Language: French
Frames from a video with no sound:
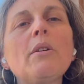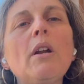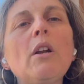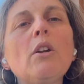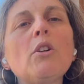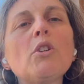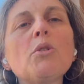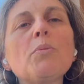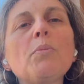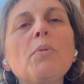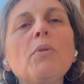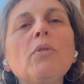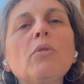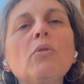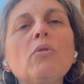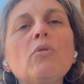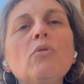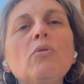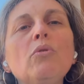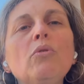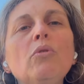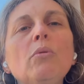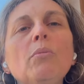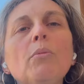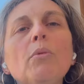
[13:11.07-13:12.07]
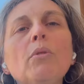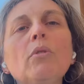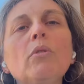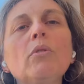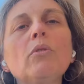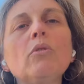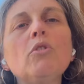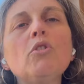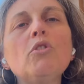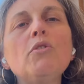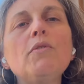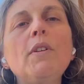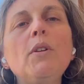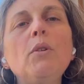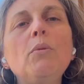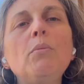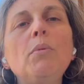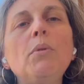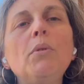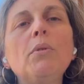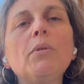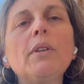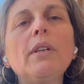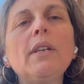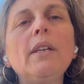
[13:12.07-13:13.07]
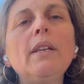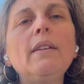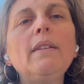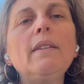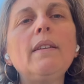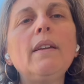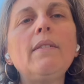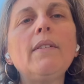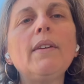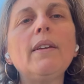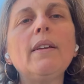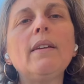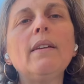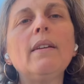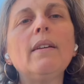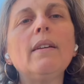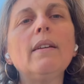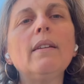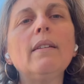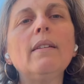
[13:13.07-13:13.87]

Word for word: Alors, je pense que justement, quand je vais le bloquer, ça va,